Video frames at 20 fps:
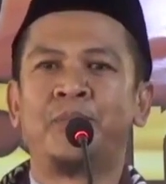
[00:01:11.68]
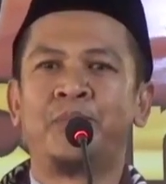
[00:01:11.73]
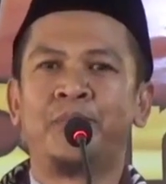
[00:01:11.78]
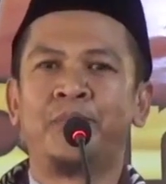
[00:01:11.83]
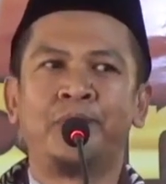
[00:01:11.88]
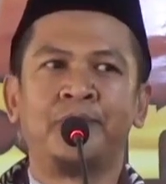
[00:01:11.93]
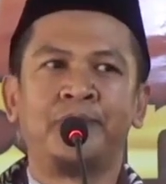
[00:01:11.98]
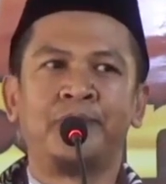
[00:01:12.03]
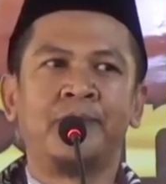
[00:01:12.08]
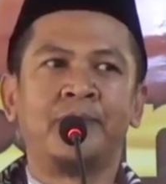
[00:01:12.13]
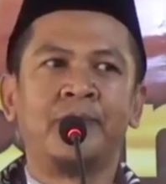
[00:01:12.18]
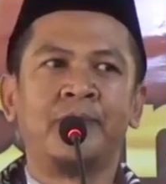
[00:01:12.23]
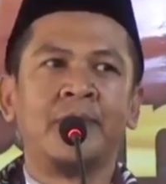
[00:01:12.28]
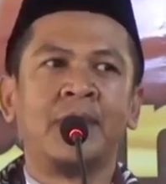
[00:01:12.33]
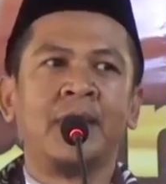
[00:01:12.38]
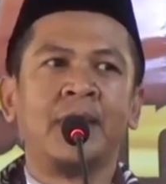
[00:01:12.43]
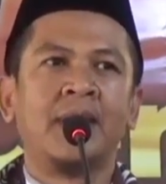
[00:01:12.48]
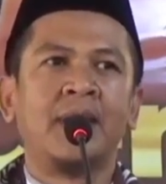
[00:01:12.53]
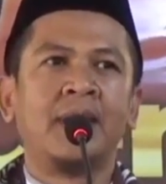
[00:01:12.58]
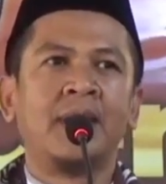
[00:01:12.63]
untuk target pak
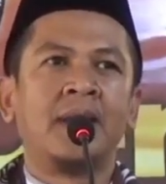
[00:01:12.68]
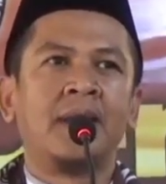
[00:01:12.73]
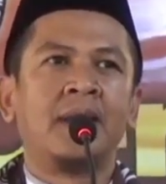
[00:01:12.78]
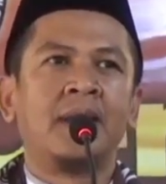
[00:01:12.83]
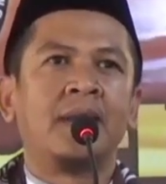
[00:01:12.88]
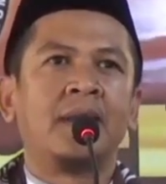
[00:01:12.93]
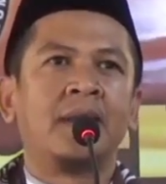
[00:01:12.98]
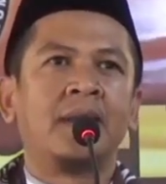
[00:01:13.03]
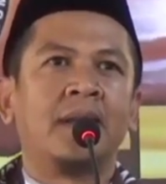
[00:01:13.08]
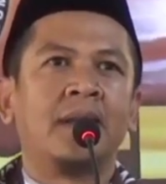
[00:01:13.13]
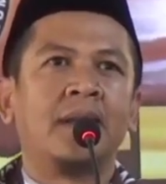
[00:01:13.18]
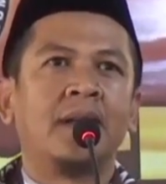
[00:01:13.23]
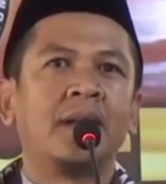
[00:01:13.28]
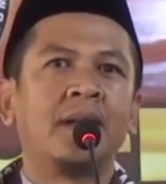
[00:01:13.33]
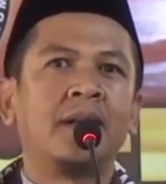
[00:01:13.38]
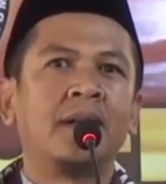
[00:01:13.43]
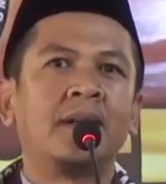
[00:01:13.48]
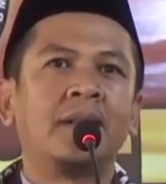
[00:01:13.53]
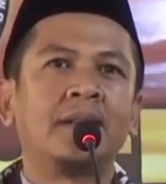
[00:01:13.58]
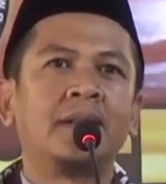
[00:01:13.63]
target yang
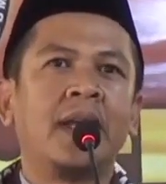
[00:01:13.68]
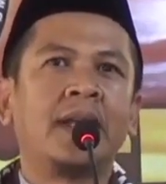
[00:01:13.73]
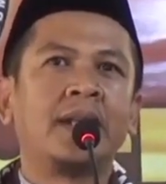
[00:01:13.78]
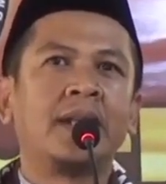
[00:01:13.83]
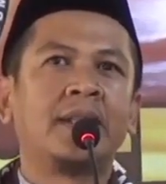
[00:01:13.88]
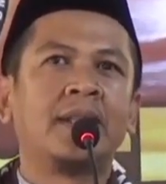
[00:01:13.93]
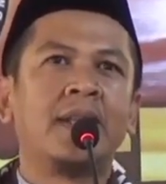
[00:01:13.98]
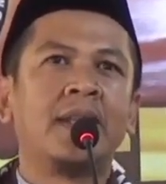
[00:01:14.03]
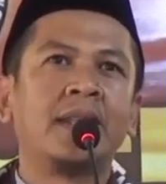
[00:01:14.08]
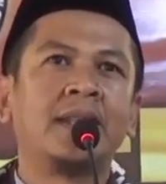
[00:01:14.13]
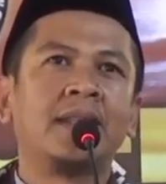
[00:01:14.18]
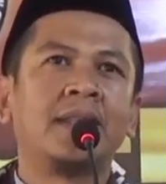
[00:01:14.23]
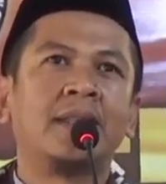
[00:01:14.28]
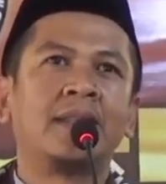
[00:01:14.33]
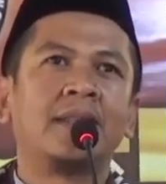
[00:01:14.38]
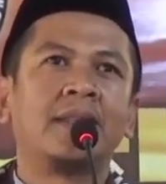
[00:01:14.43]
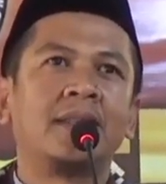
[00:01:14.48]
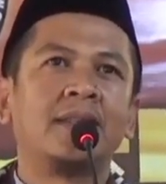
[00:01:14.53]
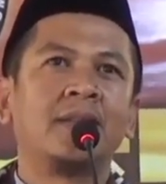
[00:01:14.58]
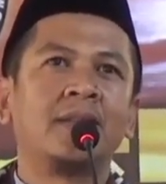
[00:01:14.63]
uh,
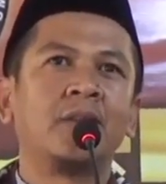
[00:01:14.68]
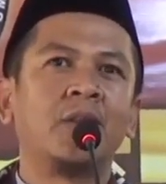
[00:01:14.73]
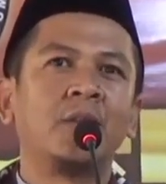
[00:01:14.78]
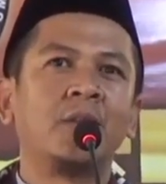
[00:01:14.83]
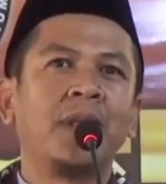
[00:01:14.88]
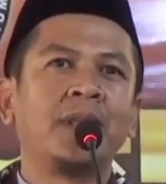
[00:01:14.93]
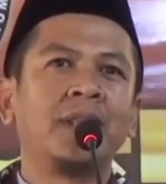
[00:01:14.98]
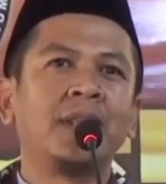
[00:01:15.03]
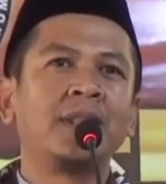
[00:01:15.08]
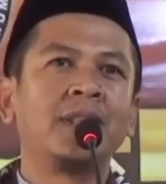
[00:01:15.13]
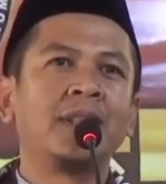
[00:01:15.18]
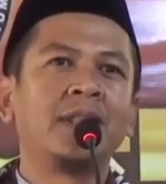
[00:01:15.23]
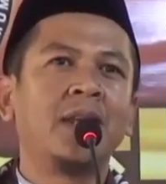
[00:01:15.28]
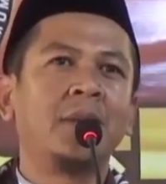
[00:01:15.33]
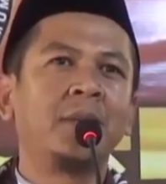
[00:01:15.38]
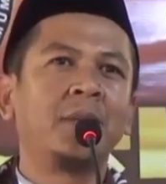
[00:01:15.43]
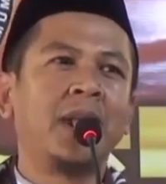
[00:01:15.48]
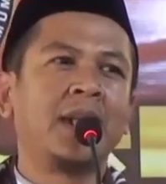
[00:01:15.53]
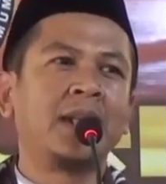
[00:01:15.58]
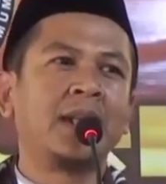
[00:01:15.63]
target otomatis
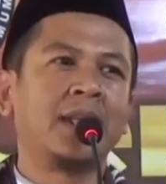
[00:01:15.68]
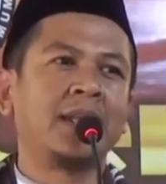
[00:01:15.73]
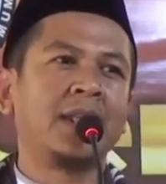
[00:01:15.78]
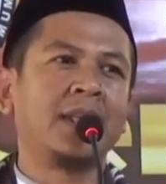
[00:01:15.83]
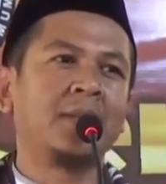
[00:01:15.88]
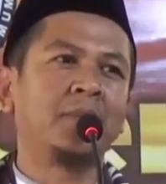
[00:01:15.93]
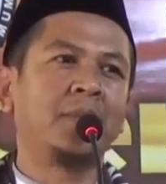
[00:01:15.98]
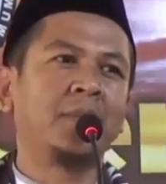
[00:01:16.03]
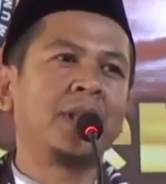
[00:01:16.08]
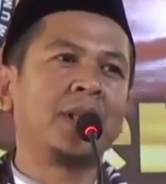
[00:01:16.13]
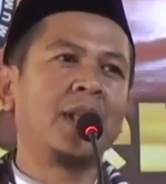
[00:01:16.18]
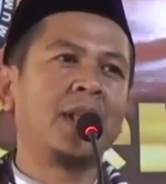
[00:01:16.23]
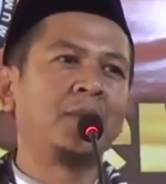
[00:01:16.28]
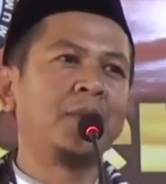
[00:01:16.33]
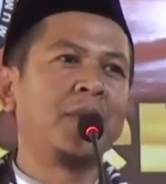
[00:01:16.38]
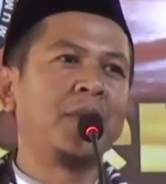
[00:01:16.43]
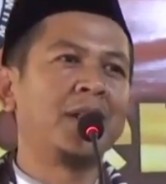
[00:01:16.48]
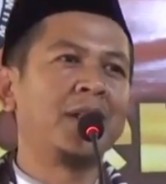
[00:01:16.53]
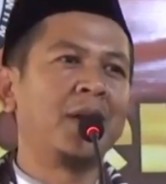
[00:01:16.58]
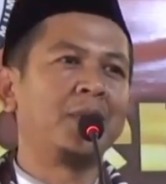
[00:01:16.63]
kita menargetkan per
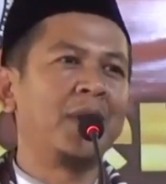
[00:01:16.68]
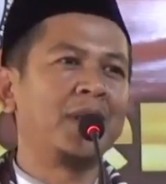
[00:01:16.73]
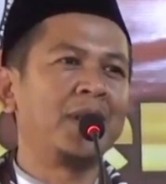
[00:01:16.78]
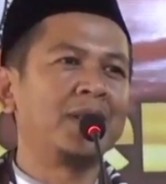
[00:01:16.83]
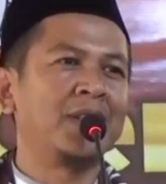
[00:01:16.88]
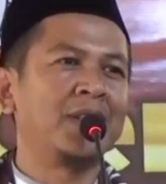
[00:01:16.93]
dapil